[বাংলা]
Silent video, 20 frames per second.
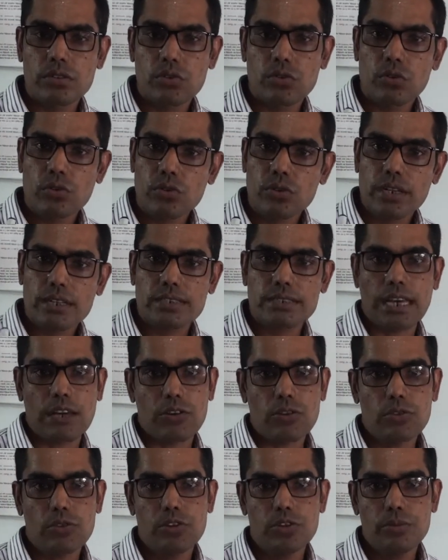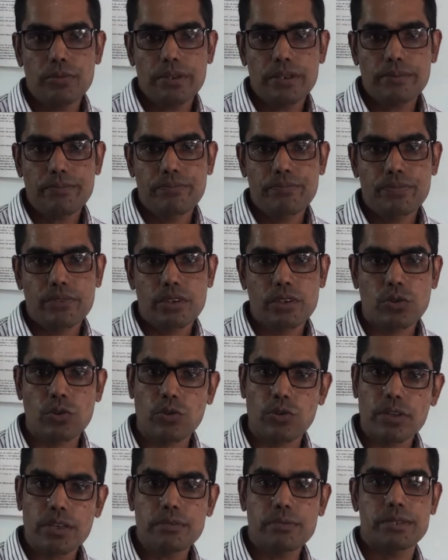কোনোটার জারণ ঘটবে
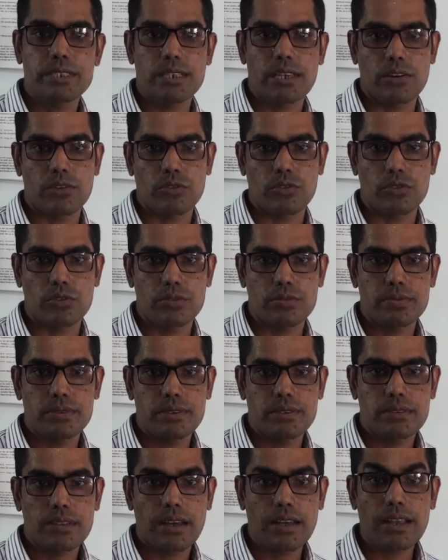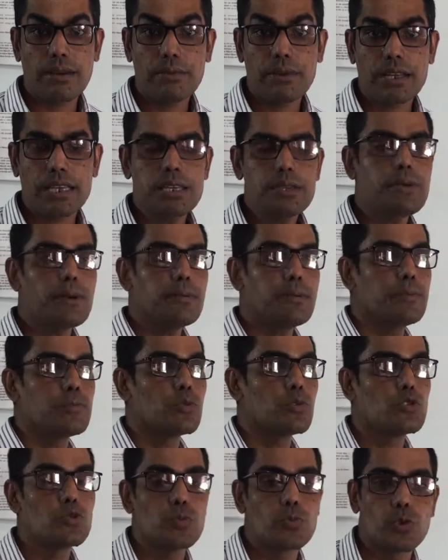কোনোটার বিজারণ ঘটবে তাহলে আমরা কিভাবে
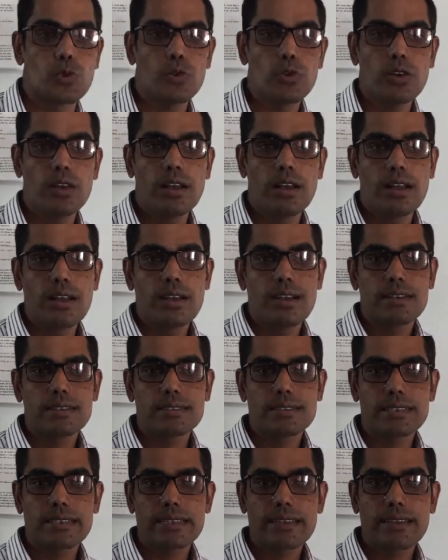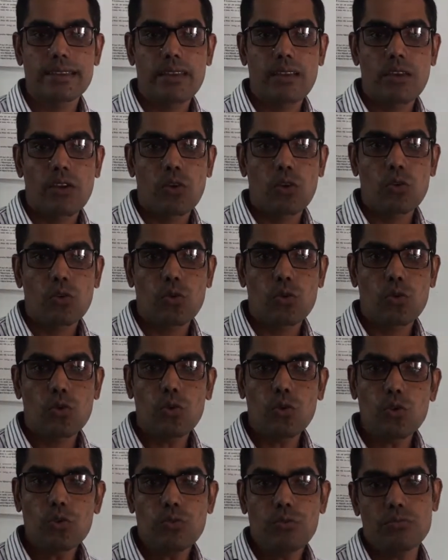বুঝব যে
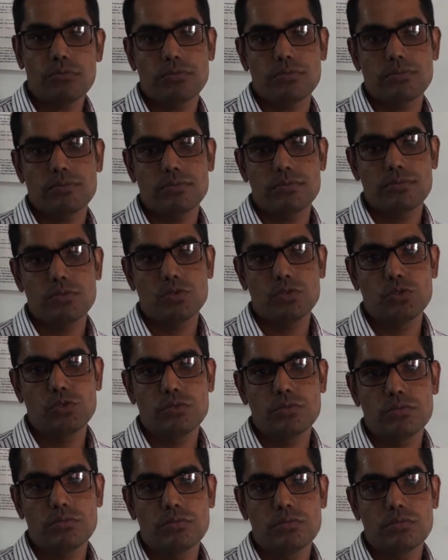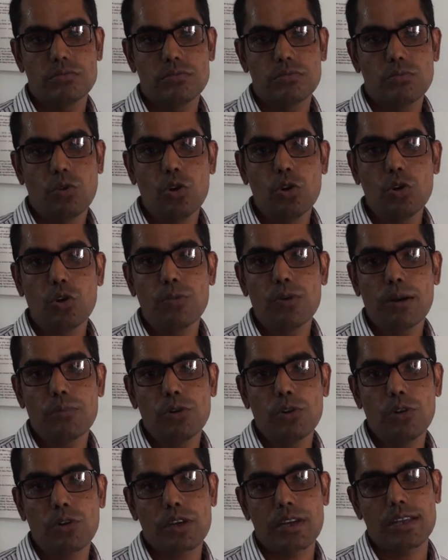কোন মৌল বা
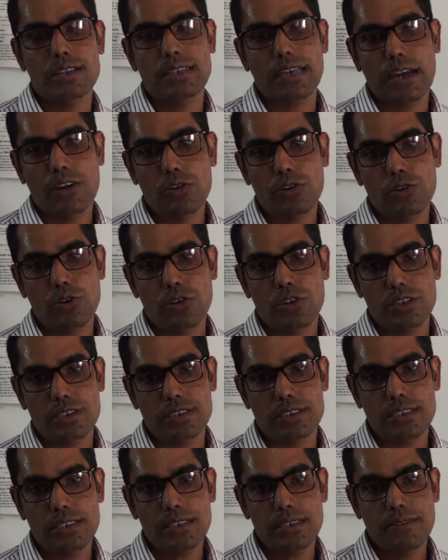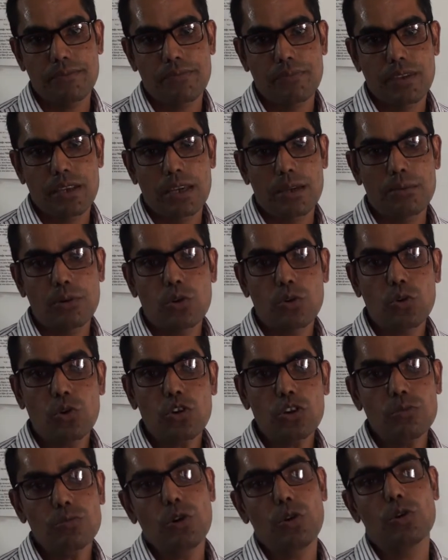মূলকের জারণ ঘটেছে এবং
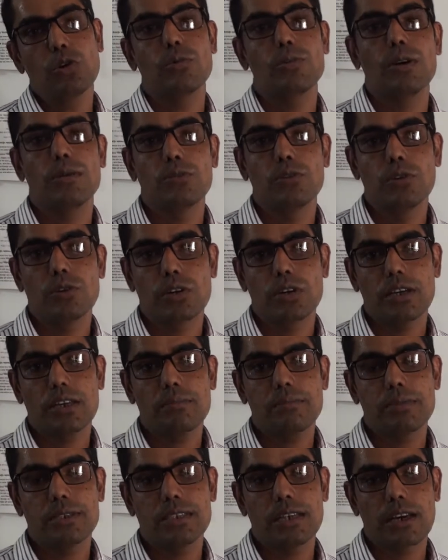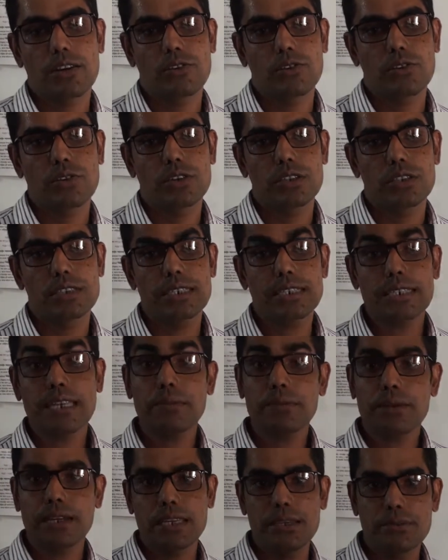কোন মৌল বা মূলকের বিজারণ ঘটেছে এটা
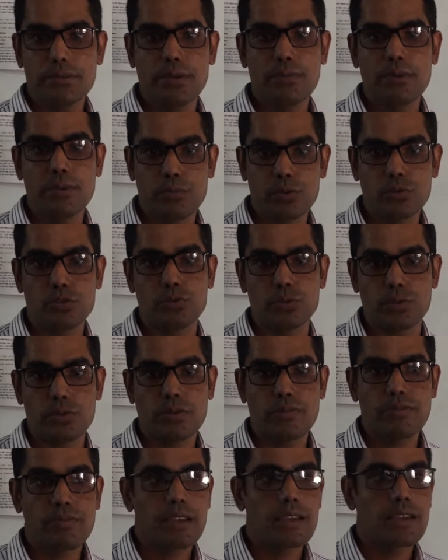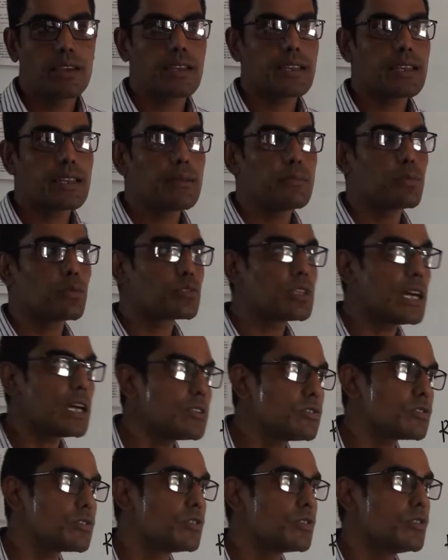আমরা কিভাবে বুঝব এটা বোঝার
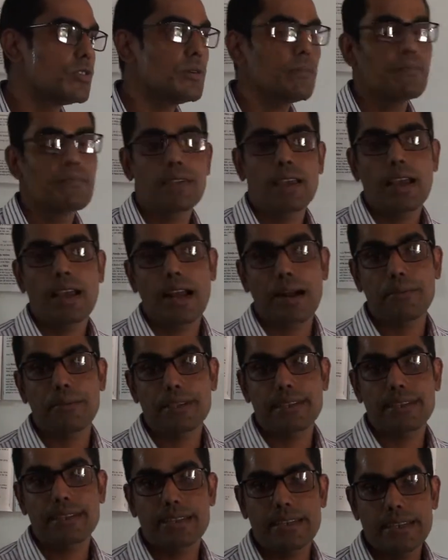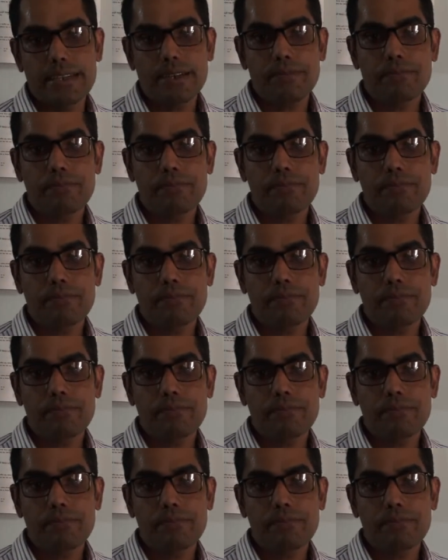জন্য আমাদেরকে